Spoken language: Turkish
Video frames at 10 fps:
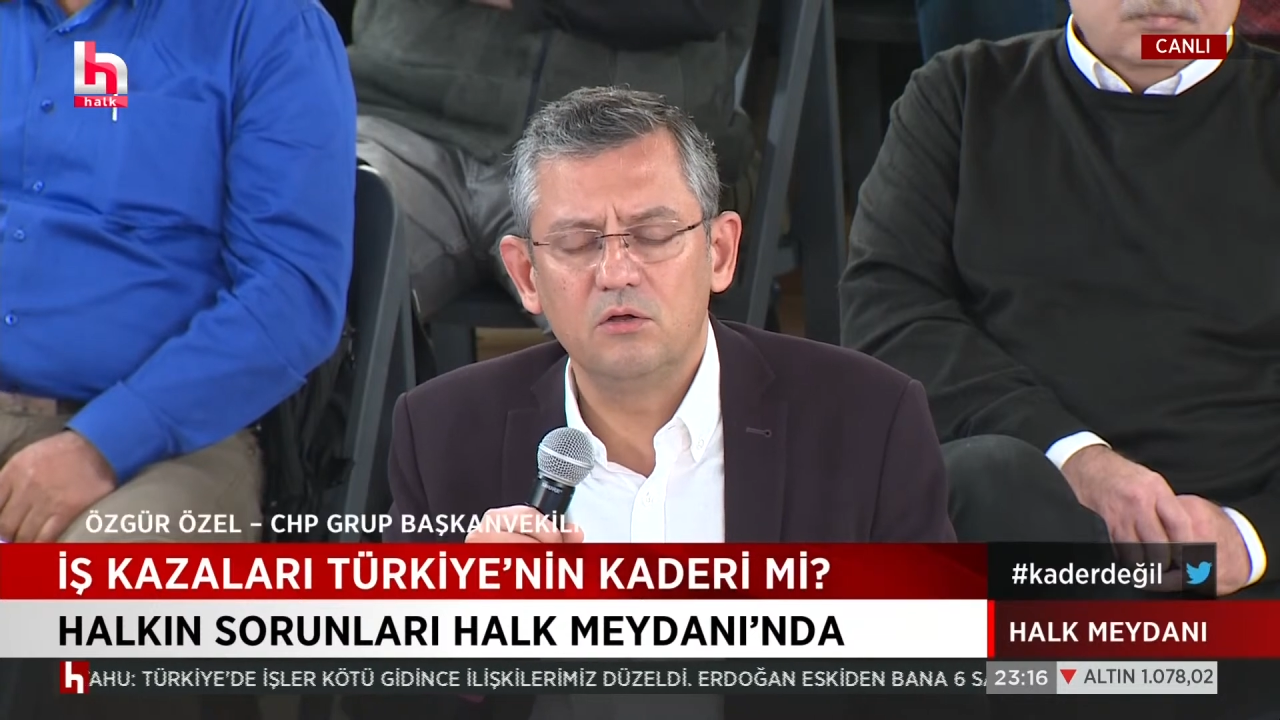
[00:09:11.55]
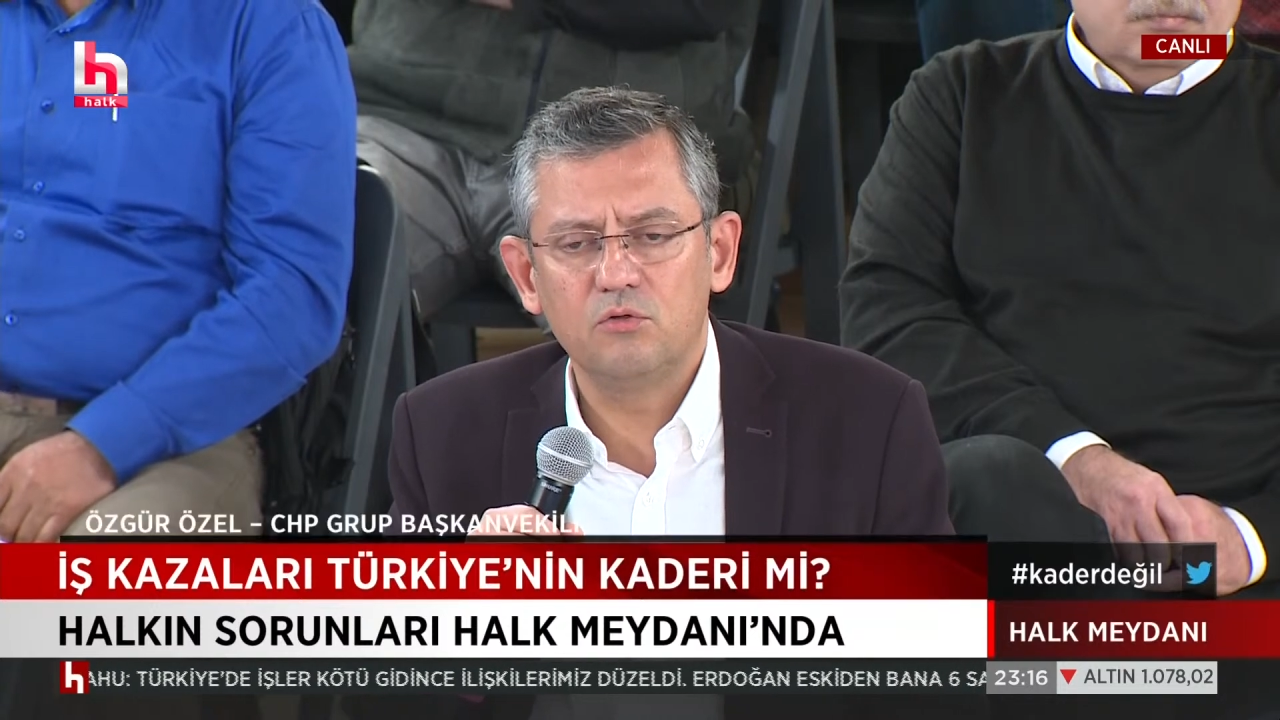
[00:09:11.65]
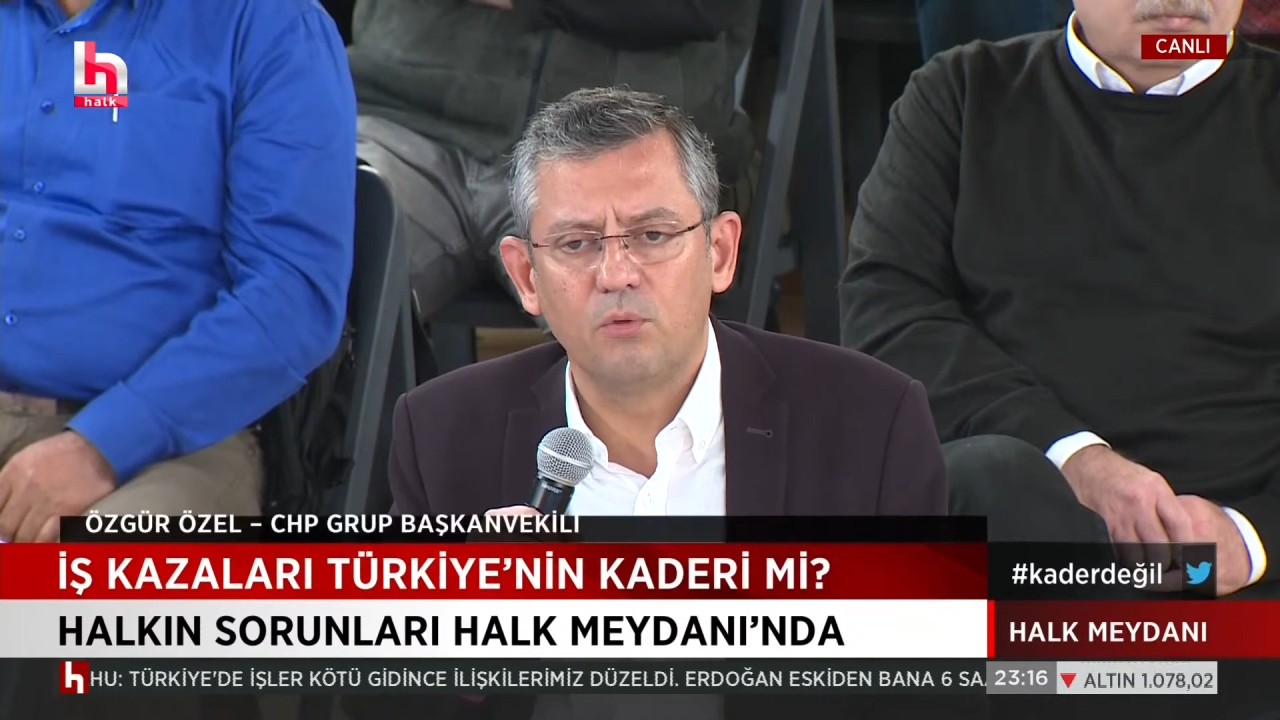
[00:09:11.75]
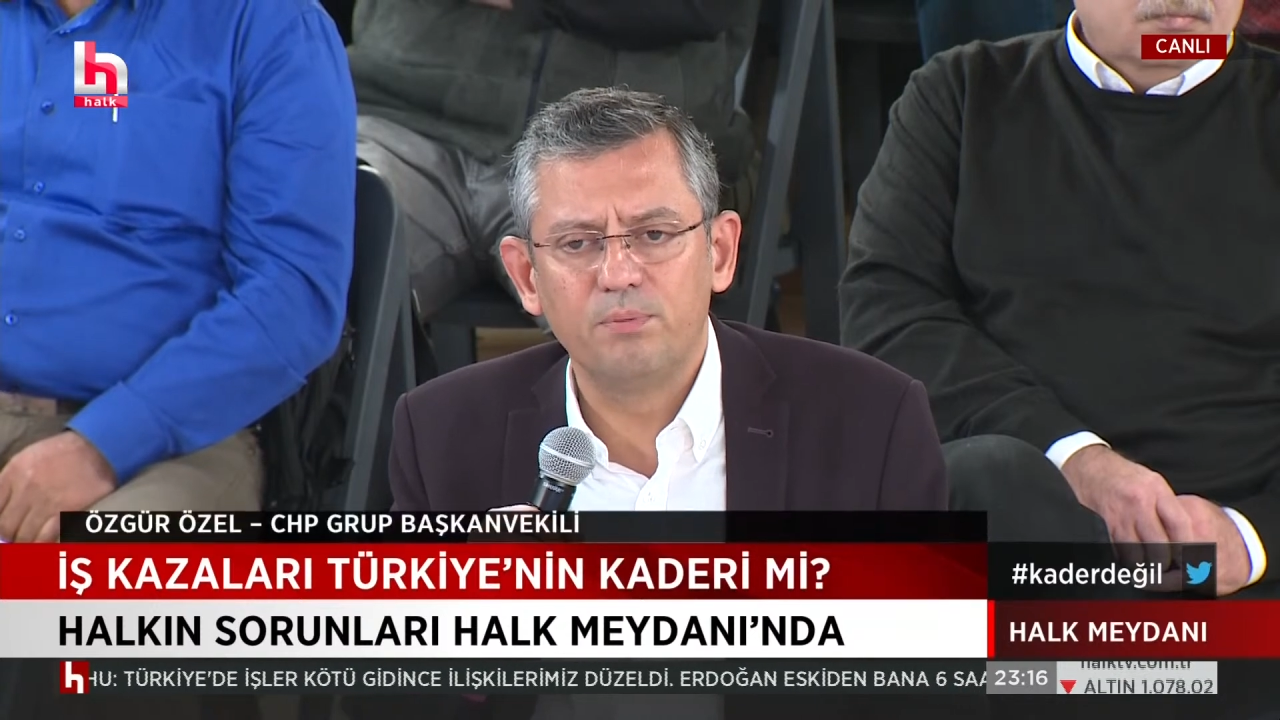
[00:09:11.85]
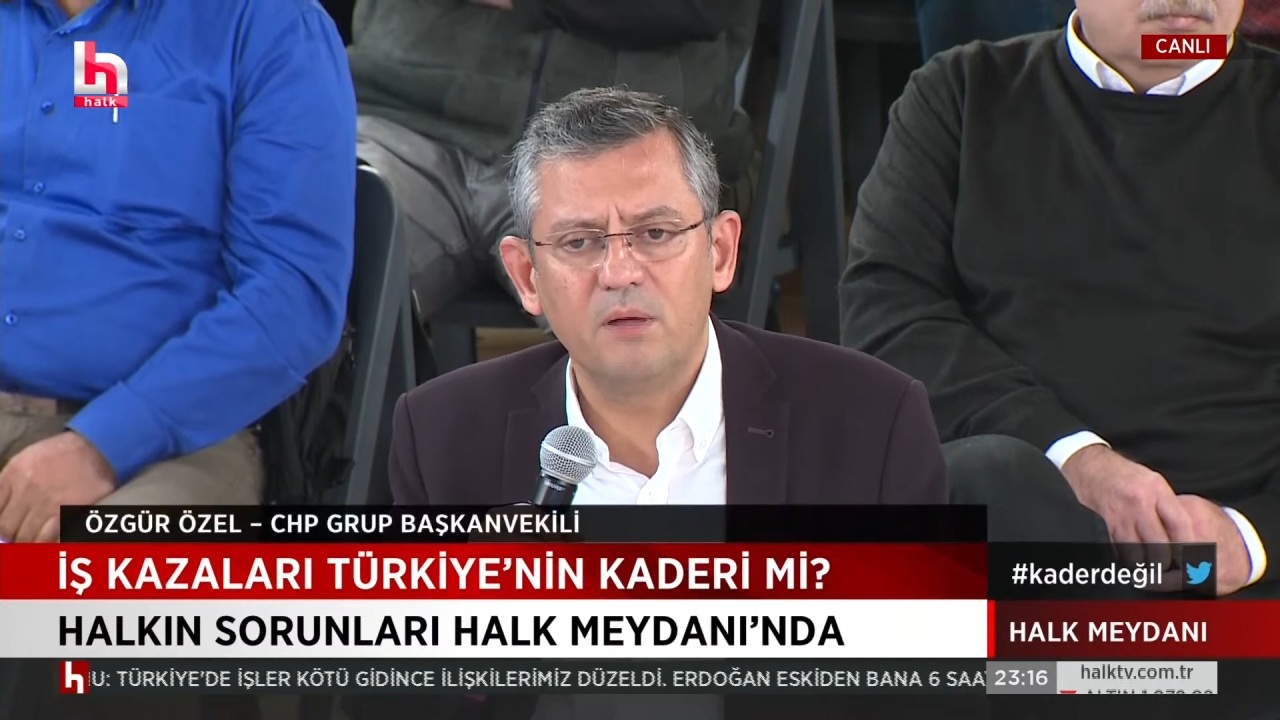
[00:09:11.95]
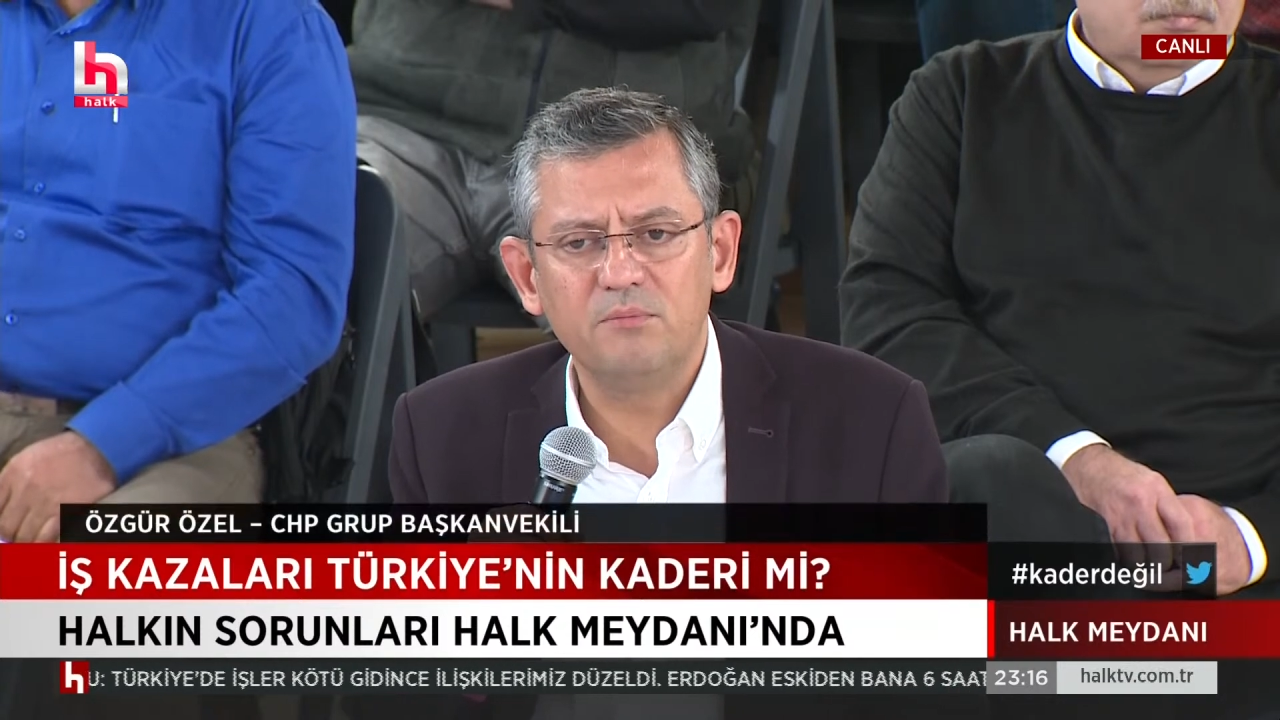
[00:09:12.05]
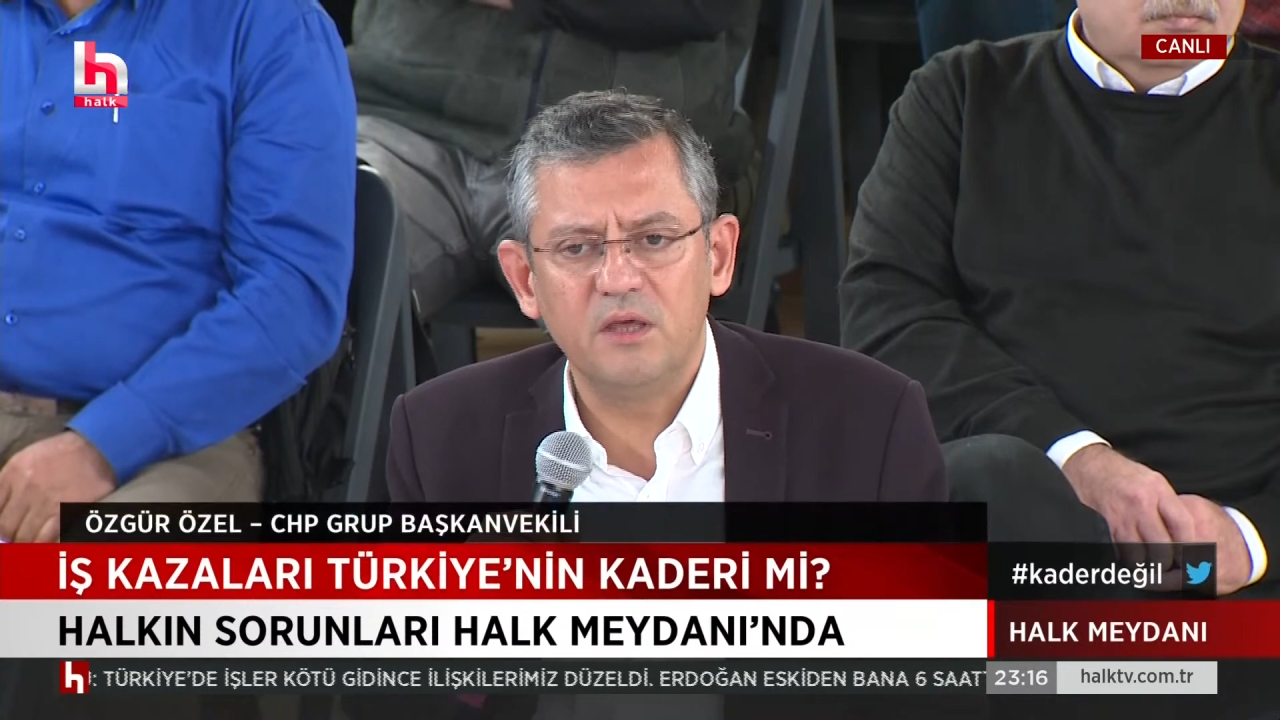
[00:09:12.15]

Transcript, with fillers: toplam